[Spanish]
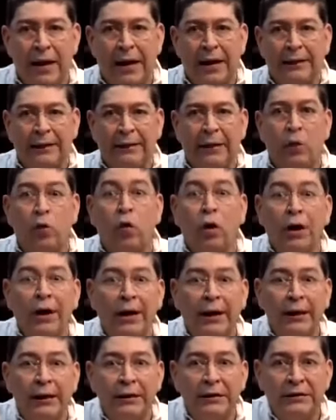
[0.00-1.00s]
Handa,
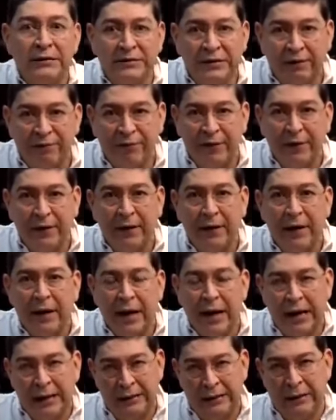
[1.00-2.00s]
Jorge Chafik
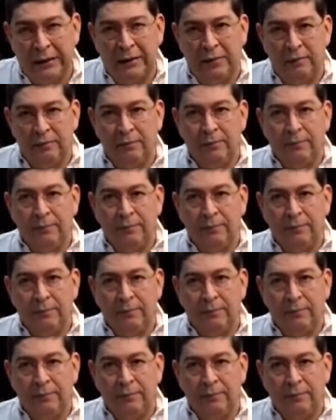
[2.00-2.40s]
Handa.